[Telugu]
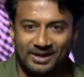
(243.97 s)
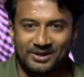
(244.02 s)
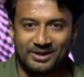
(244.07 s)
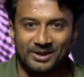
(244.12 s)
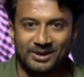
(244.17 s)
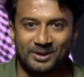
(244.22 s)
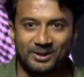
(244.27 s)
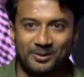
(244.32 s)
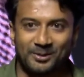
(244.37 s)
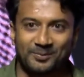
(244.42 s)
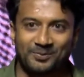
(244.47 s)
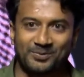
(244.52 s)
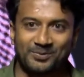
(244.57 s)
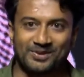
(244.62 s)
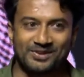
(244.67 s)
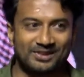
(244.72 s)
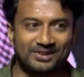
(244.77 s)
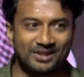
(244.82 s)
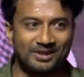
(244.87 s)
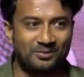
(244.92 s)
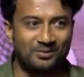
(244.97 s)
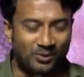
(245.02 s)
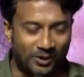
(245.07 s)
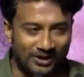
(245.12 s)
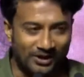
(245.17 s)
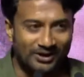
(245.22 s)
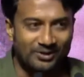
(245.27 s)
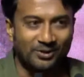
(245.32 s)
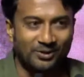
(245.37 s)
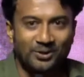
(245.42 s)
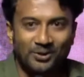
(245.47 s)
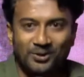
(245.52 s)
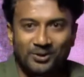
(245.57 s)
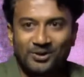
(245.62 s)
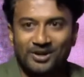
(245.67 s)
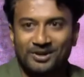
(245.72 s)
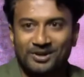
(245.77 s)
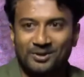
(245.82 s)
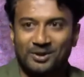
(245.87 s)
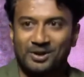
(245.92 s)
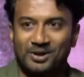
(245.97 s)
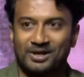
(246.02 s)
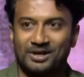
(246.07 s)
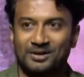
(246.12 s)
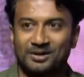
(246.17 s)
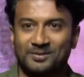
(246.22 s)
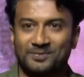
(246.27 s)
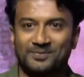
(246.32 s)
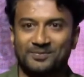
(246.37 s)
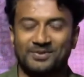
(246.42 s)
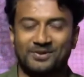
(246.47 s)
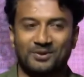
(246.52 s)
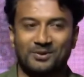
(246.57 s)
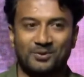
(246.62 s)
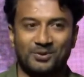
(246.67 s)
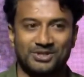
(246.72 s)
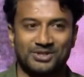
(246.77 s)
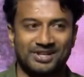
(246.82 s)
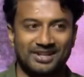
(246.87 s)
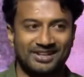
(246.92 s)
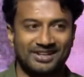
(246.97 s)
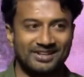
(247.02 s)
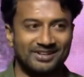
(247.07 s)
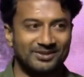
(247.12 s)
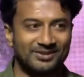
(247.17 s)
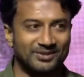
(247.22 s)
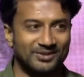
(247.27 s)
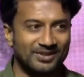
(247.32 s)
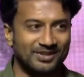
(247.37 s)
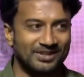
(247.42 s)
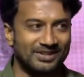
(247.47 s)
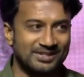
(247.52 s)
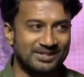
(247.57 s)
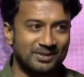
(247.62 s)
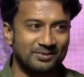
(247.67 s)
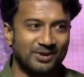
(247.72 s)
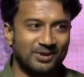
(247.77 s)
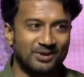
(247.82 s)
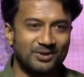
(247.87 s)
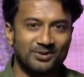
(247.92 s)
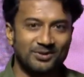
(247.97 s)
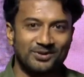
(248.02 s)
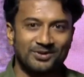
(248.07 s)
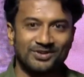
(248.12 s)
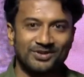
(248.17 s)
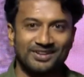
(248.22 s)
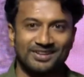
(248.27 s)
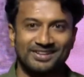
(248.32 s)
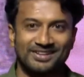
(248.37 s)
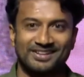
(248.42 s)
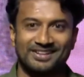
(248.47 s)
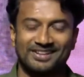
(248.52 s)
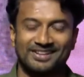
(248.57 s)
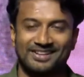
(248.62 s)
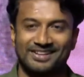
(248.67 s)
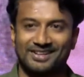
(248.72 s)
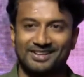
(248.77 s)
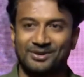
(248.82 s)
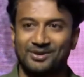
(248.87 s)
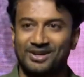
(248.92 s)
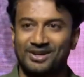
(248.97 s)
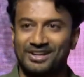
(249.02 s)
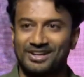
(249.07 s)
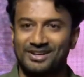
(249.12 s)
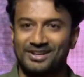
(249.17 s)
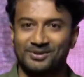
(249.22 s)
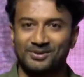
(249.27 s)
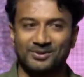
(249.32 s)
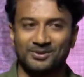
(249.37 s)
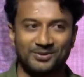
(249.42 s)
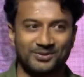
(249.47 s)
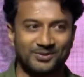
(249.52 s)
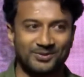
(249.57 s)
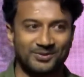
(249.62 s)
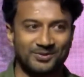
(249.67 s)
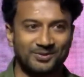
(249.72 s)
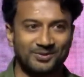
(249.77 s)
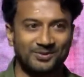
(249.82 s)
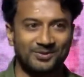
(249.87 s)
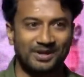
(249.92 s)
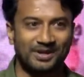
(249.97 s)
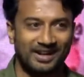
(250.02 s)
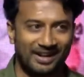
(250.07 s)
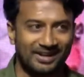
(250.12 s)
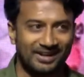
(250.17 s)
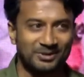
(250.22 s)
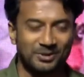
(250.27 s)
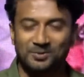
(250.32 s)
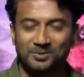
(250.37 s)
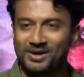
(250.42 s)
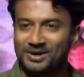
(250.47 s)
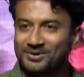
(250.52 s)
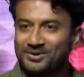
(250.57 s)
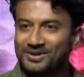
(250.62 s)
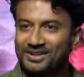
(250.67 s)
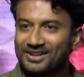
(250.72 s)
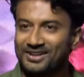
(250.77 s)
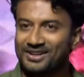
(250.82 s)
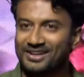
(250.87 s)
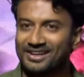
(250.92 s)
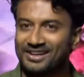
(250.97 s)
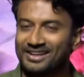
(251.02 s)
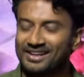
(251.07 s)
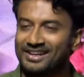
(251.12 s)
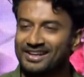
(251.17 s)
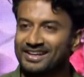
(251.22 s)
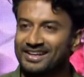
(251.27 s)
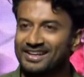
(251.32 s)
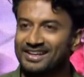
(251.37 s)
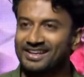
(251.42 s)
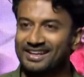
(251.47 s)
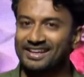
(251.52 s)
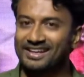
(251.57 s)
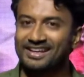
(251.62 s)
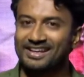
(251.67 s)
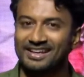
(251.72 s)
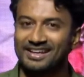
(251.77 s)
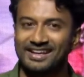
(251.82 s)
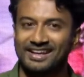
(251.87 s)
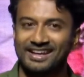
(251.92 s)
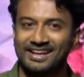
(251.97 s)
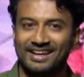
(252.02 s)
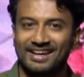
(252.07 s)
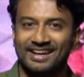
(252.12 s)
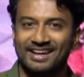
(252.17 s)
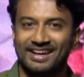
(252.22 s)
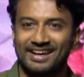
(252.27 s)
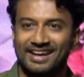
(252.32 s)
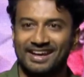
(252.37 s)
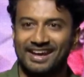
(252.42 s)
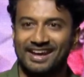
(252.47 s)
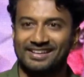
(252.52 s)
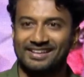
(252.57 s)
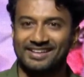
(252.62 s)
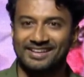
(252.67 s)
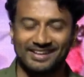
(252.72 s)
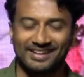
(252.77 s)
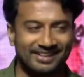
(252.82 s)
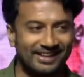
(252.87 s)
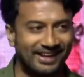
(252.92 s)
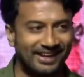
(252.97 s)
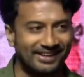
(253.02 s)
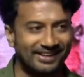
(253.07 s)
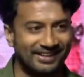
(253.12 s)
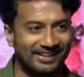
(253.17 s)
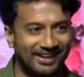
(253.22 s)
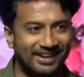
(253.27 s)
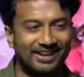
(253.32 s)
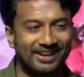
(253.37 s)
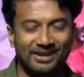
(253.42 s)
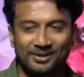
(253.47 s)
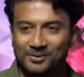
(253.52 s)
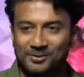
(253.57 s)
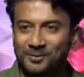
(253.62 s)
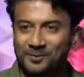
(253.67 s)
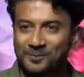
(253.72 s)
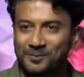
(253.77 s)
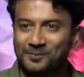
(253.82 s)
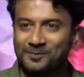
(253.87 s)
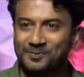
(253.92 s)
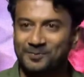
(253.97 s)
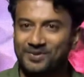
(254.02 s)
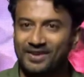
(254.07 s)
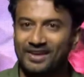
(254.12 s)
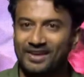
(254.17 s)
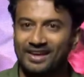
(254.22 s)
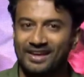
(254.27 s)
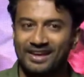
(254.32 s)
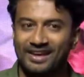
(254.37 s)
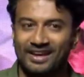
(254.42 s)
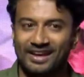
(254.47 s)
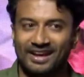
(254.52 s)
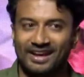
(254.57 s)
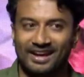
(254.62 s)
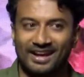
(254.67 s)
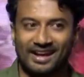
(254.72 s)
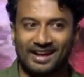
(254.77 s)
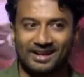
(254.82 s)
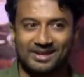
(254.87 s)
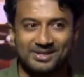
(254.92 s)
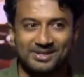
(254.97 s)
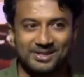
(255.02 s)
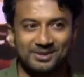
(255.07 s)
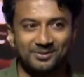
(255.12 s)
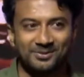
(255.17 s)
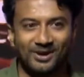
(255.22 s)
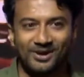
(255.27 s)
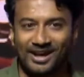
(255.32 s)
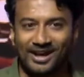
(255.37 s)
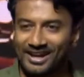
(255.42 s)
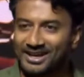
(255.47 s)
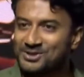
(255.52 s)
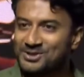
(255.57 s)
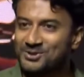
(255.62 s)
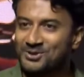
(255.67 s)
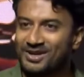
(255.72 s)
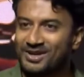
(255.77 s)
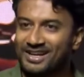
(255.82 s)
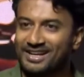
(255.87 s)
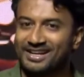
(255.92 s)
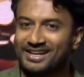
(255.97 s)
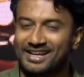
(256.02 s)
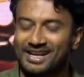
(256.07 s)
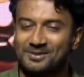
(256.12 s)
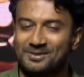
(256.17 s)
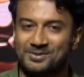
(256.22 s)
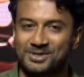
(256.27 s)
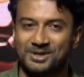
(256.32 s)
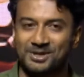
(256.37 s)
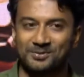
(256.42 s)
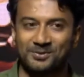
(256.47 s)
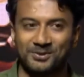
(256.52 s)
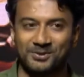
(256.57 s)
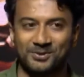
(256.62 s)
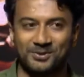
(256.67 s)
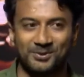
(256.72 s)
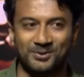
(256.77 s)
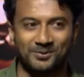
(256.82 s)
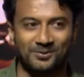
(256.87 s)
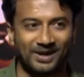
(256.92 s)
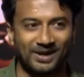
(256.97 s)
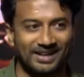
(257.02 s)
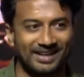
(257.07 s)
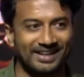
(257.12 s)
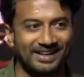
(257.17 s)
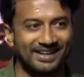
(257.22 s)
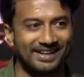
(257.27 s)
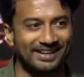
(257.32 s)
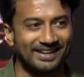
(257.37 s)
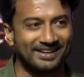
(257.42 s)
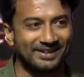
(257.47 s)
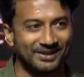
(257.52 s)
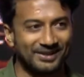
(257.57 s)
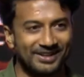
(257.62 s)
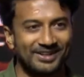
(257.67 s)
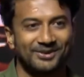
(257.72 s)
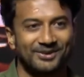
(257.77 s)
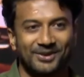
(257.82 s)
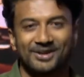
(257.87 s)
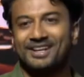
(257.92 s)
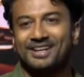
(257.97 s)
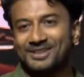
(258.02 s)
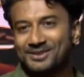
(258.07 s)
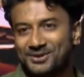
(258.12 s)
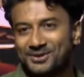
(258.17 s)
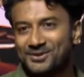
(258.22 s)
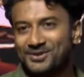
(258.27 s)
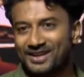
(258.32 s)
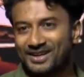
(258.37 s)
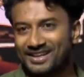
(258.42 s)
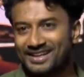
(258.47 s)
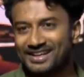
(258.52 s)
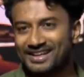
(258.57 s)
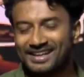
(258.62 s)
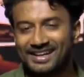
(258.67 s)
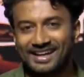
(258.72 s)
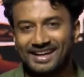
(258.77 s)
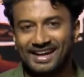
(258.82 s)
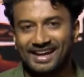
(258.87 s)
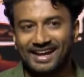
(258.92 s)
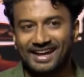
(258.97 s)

అండ్ మొన్న ఇంటర్వ్యూలో కూడా ఒక క్వశ్చన్ అడిగారు ఈ సినిమాలో హీరోయిన్ లేరు అన్నయ్యతో పాటు హీరోయిన్ లేరేంటి అని అయితే నేను దానికి అన్నాను అన్నయ్య సినిమాలో అన్నయ్యని చూడడానికి టైం సరిపోదు మళ్ళీ హీరోయిన్ ఎందుకు అని